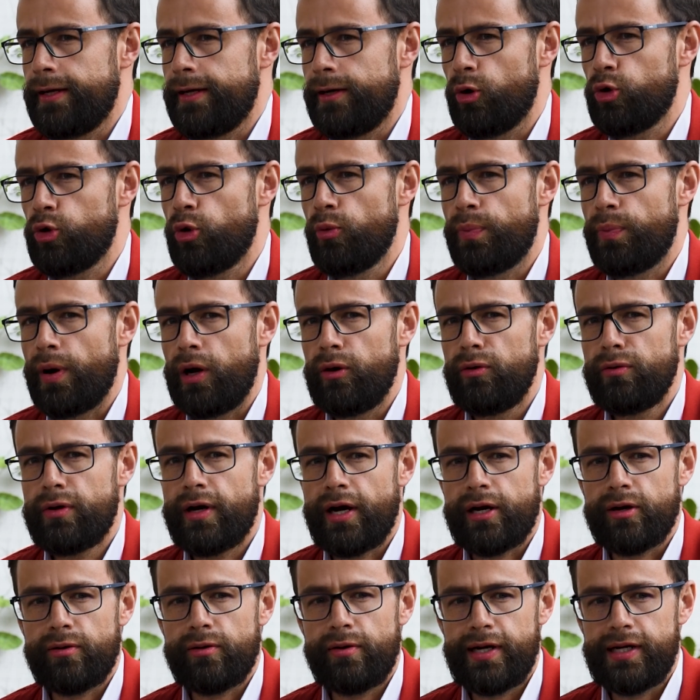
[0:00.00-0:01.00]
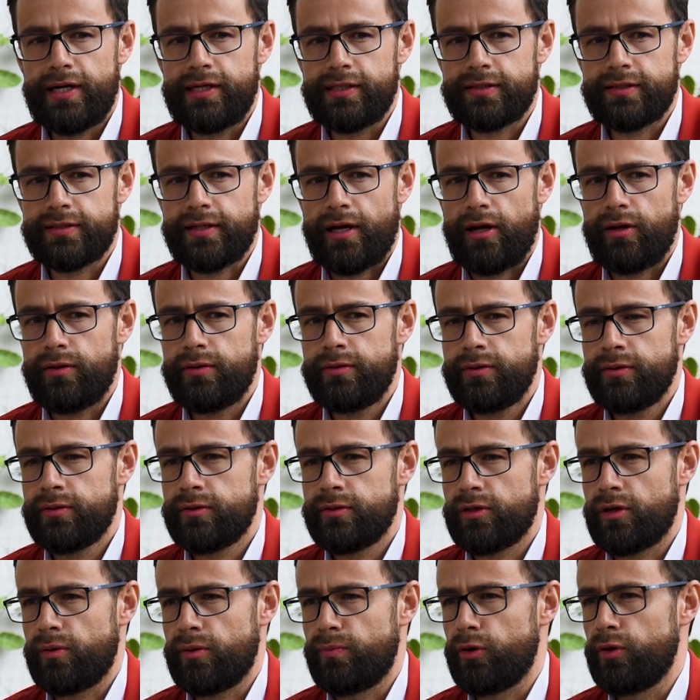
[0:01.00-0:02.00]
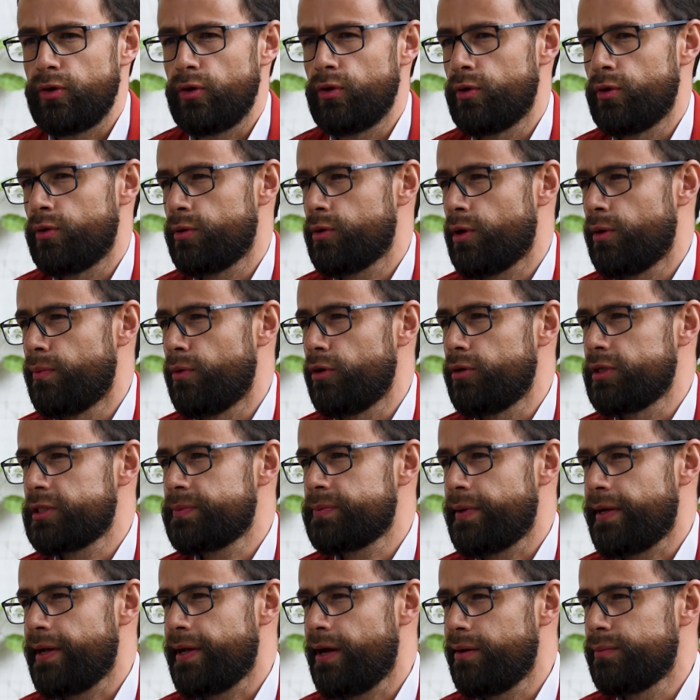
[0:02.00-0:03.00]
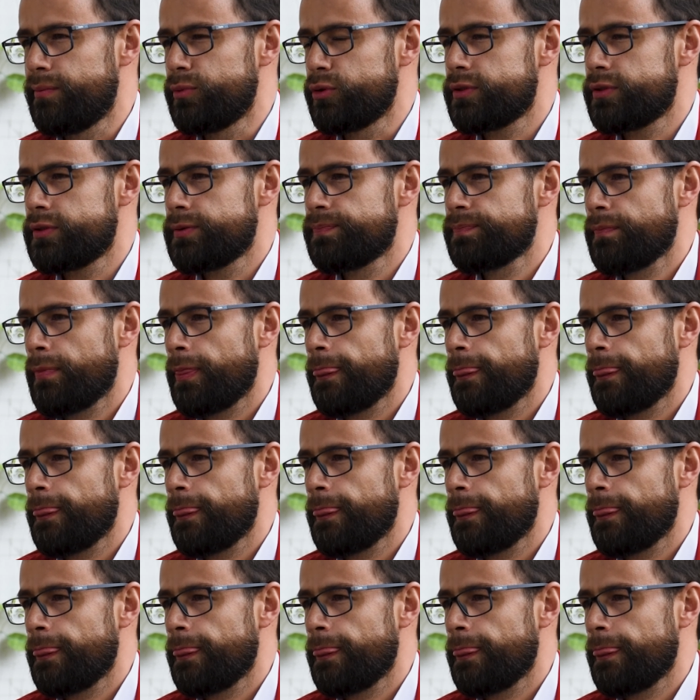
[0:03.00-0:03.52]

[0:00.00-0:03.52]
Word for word: ocupado un cargo en el Estado como lo, como lo esperábamos.